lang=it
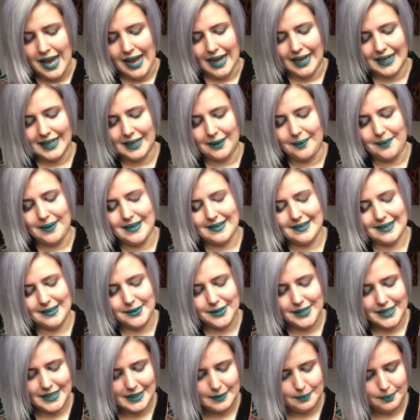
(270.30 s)
anche questa, ero
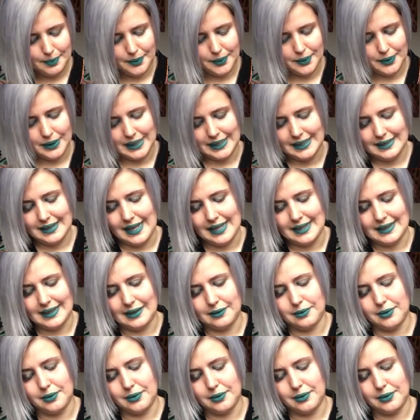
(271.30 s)
lì tipo intenta